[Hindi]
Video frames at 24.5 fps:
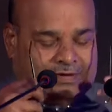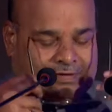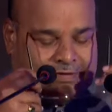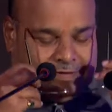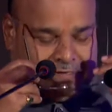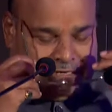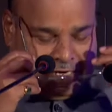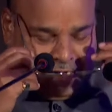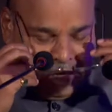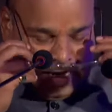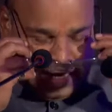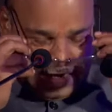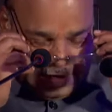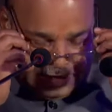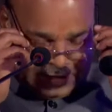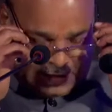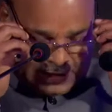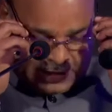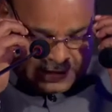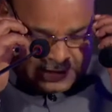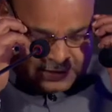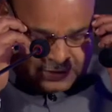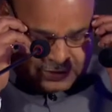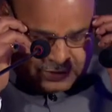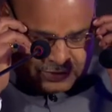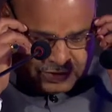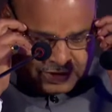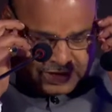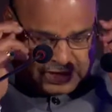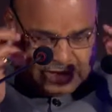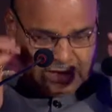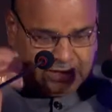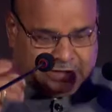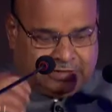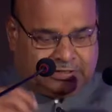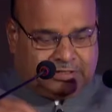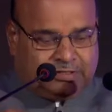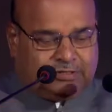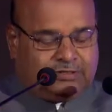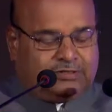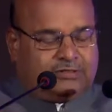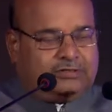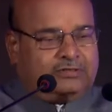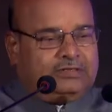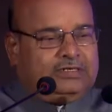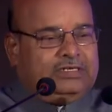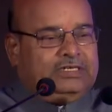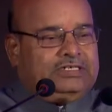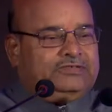और आज नहीं तो कल जो
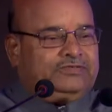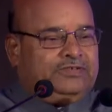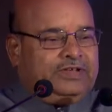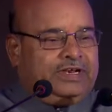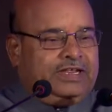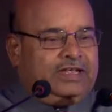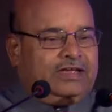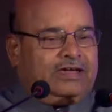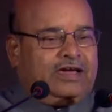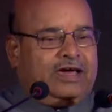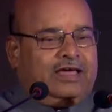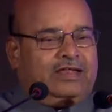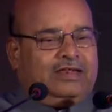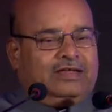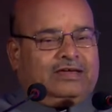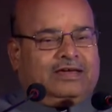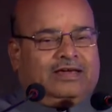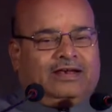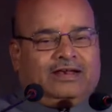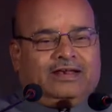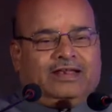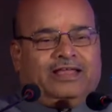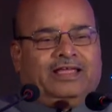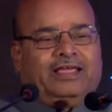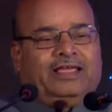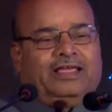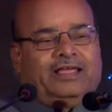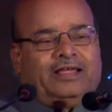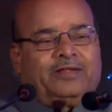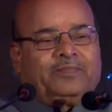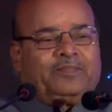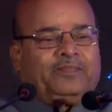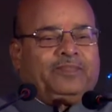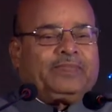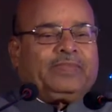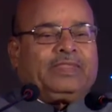ईश्वरीय कार्य कर रहे हैं